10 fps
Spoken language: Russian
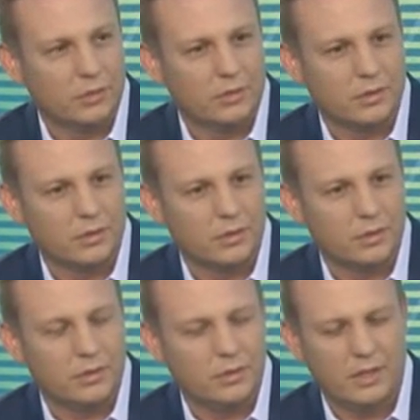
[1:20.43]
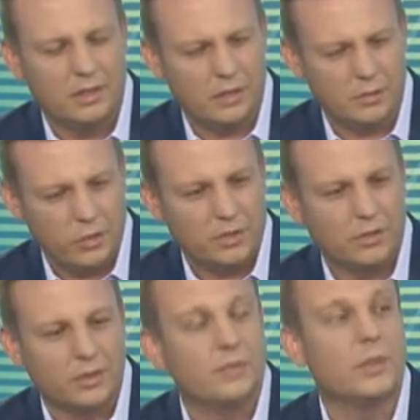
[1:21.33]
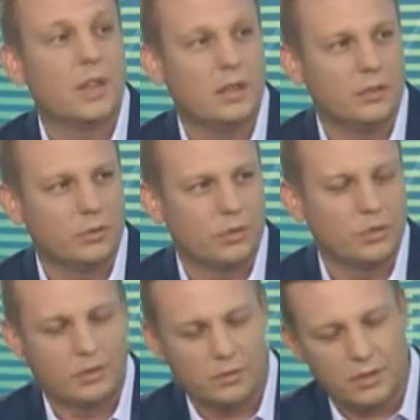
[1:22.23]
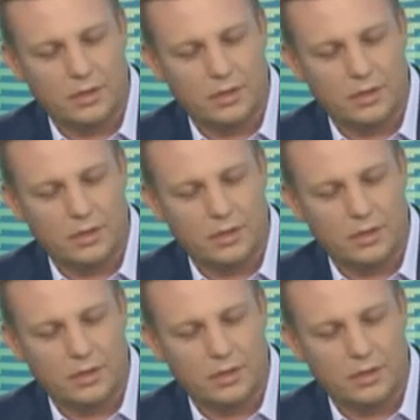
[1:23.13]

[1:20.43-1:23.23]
то есть э, не, не отборочные, а финальные турниры, то есть они